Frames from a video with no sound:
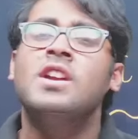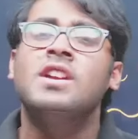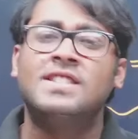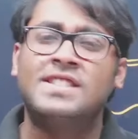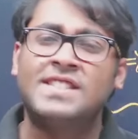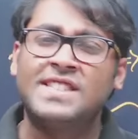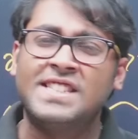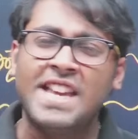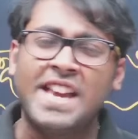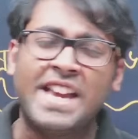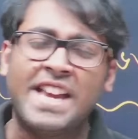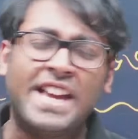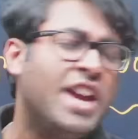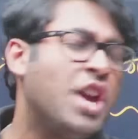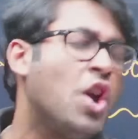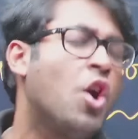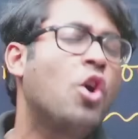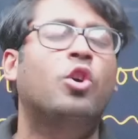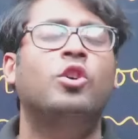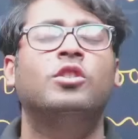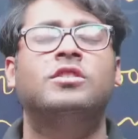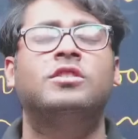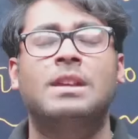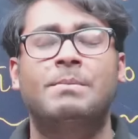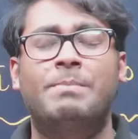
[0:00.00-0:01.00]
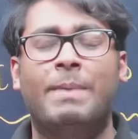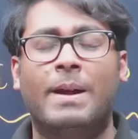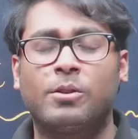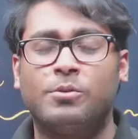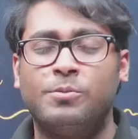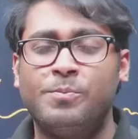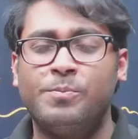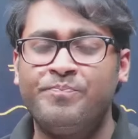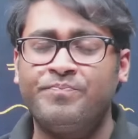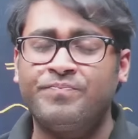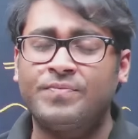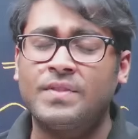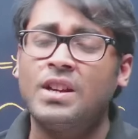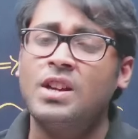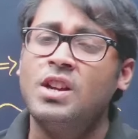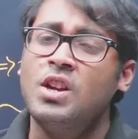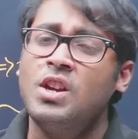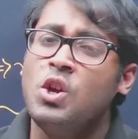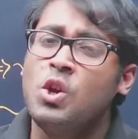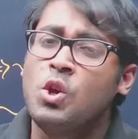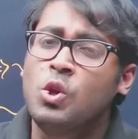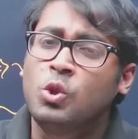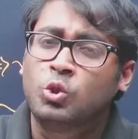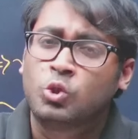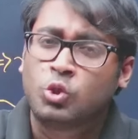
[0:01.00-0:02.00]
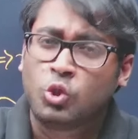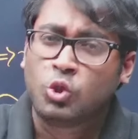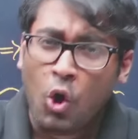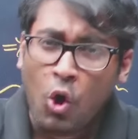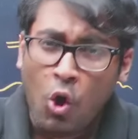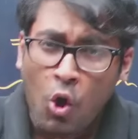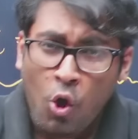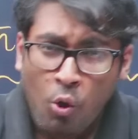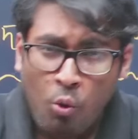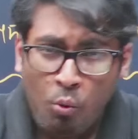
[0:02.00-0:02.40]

সিকিও করতে পারো তো